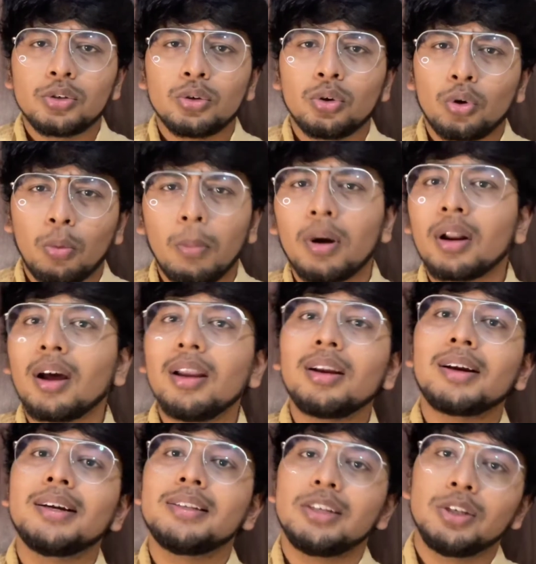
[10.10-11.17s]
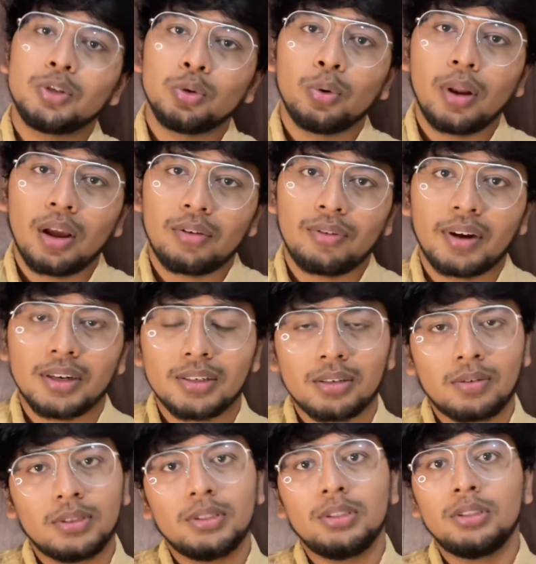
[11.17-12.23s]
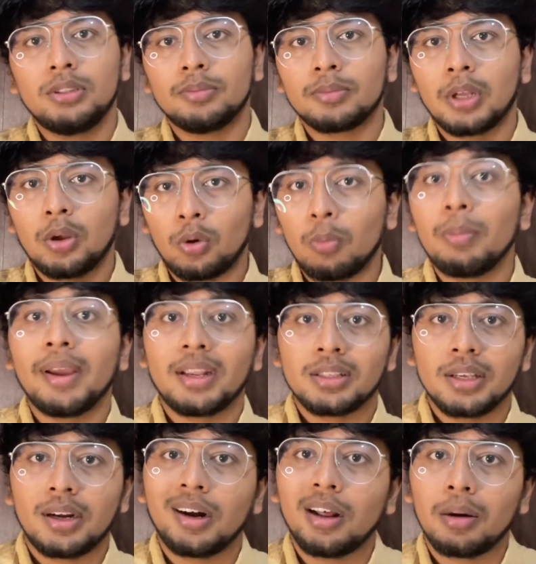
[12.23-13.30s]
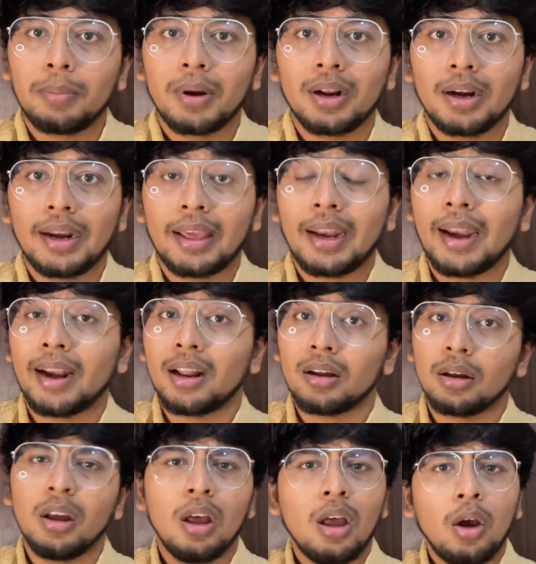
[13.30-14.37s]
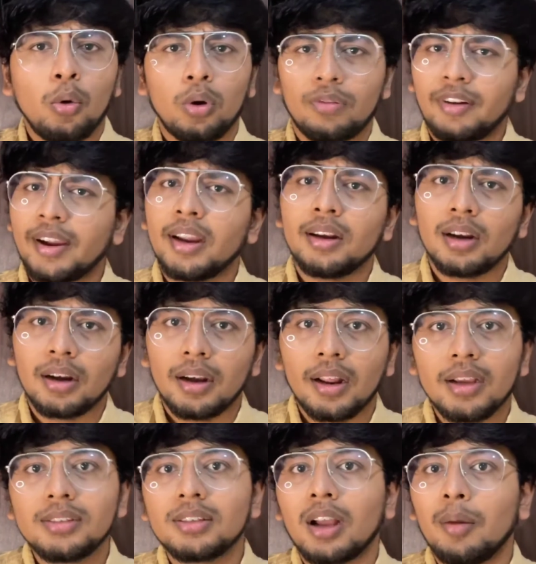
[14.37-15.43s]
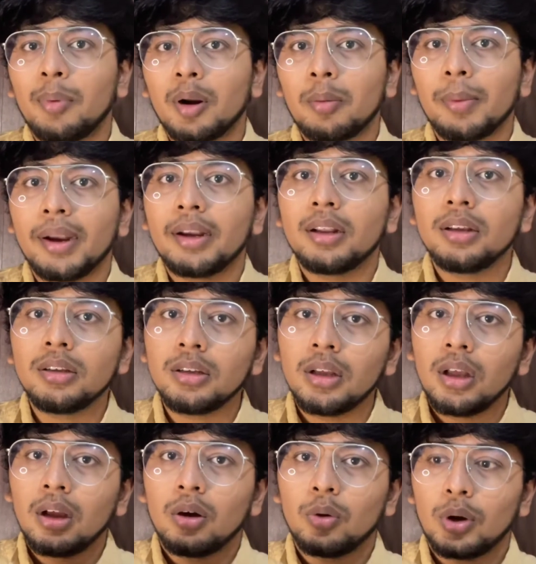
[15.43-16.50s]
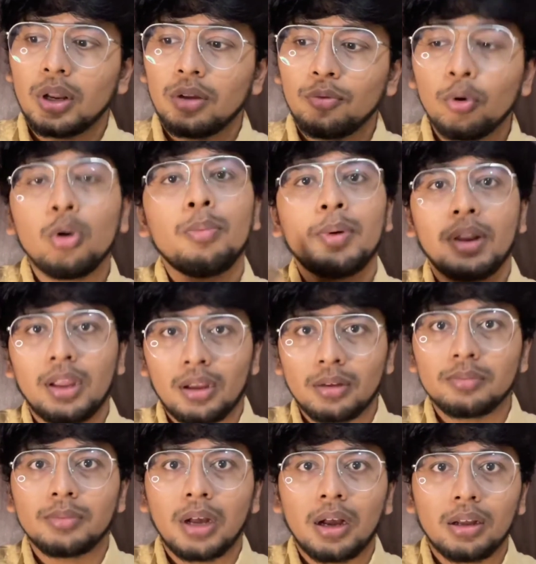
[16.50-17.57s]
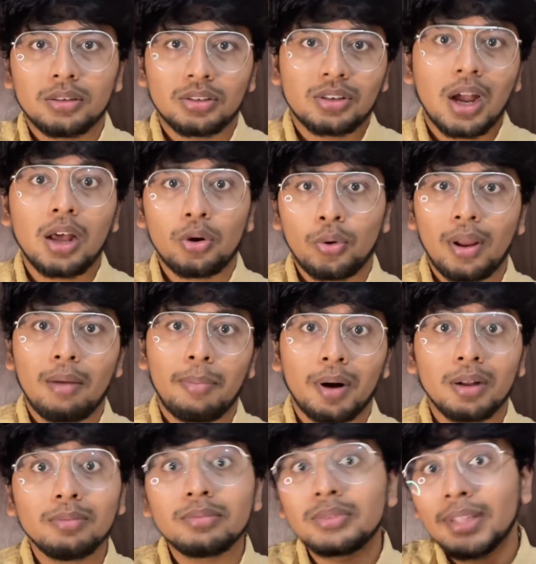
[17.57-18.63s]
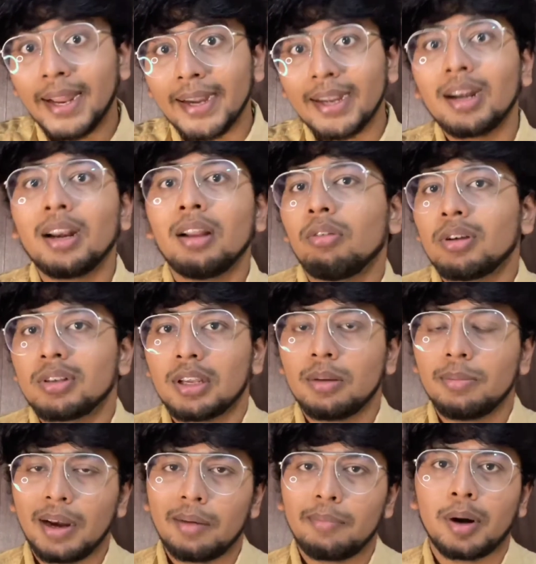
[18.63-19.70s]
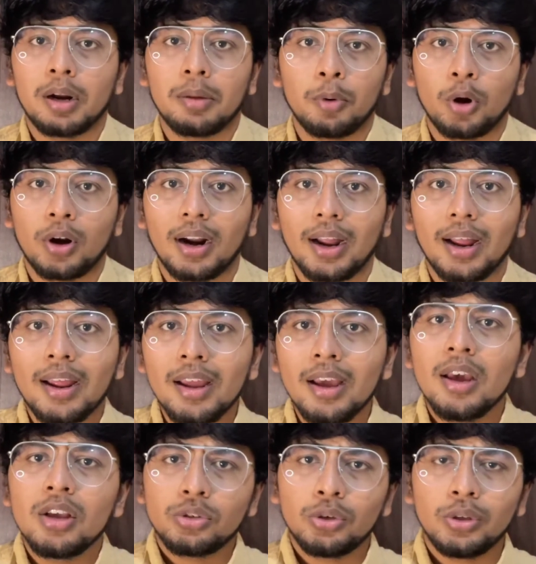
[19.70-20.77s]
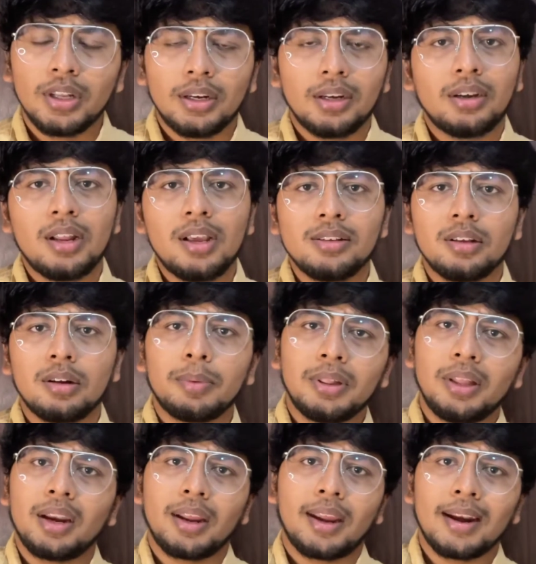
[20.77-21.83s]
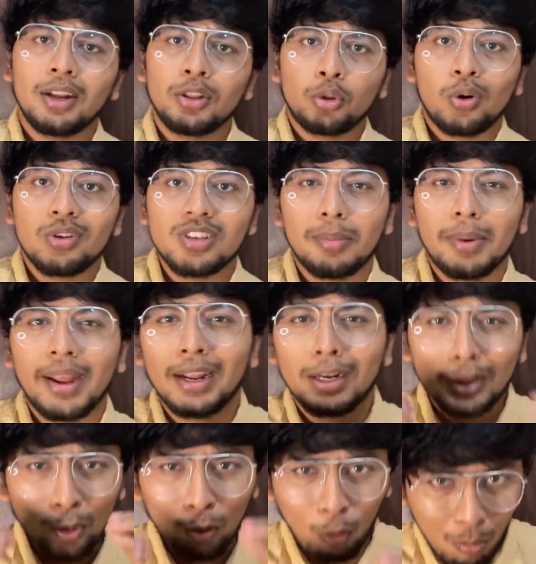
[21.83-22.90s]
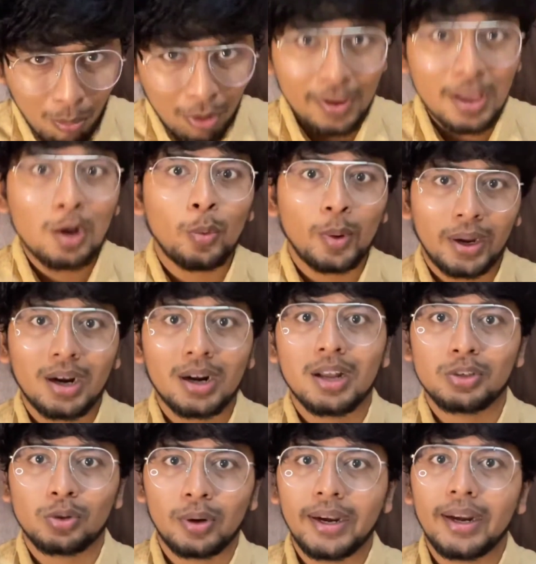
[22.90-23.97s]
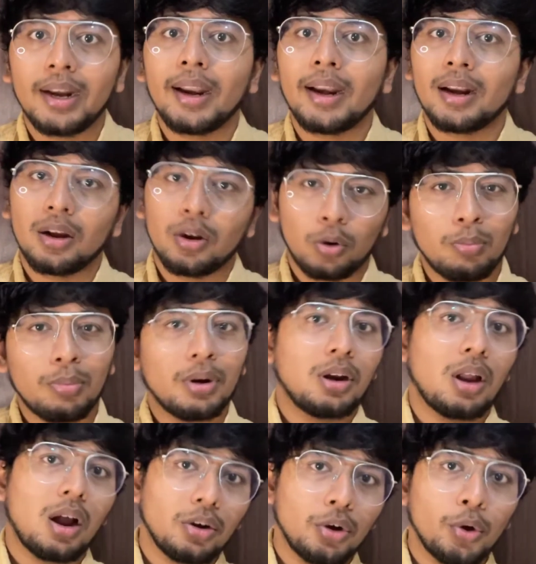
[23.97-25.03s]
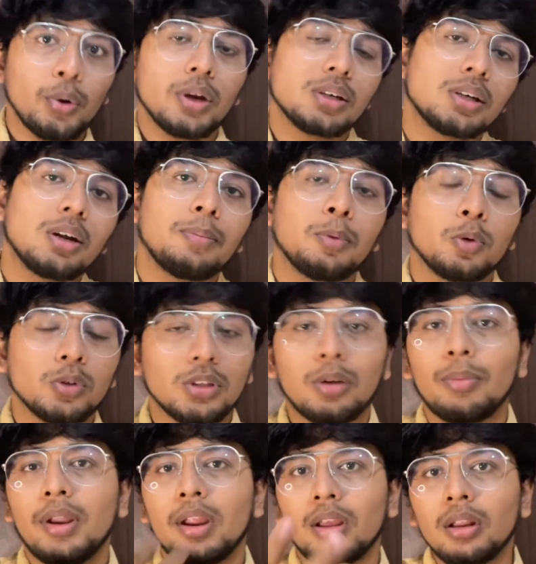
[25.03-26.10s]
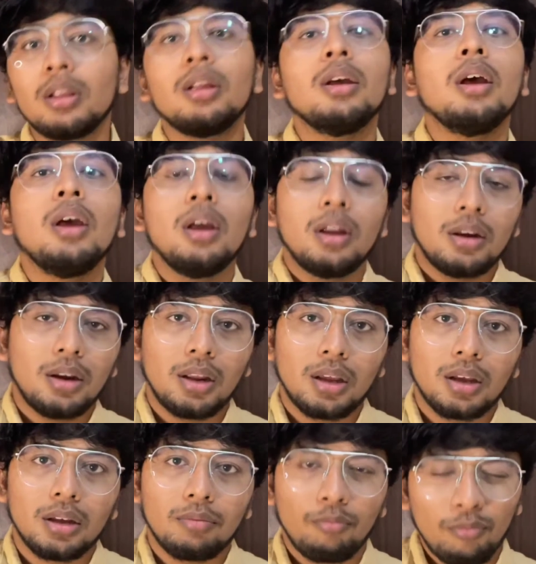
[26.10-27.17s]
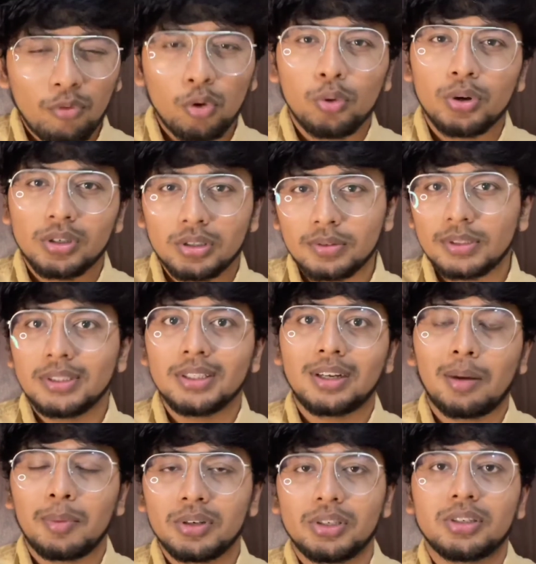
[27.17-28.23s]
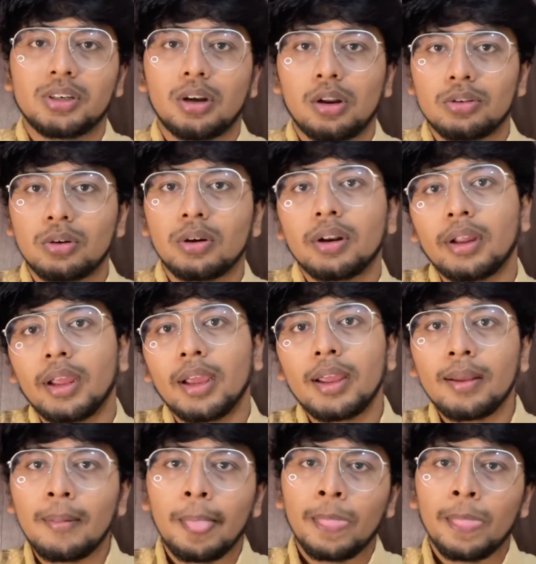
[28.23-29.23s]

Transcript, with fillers: ஸோ ரொம்ப நாள் கழித்து சூர்யா ஃபேன்ஸுக்கு வந்து ரொம்ப எக்ஸைட்டடாக இருப்பாங்கன்னு நினைக்கிறேன் ஏன்னா ஒரு ஃபைவ் ஹண்ட்ரட் டேஸ்க்கு அப்புறமேட்டு ஒரு இவ்வளோ பெரிய ஸ்டாருடைய படம் தேட்டரில் அவங்க செலிப்ரேட் பண்ண போகிறாங்க ஸோ இந்த டீசர் பற்றி எனக்கு என்ன தோணுச்சு அப்படிங்கிறத ரொம்பவே குயிக்காக நான் சொல்லிடுறேன் ஏன்னா ரொம்ப லாங் டியூரேஷனாக போகுது அப்படிங்கு நீங்கள் வியூவர்ஸ் வந்து கமெண்ட் செக்ஷனில் சொல்கிறீங்க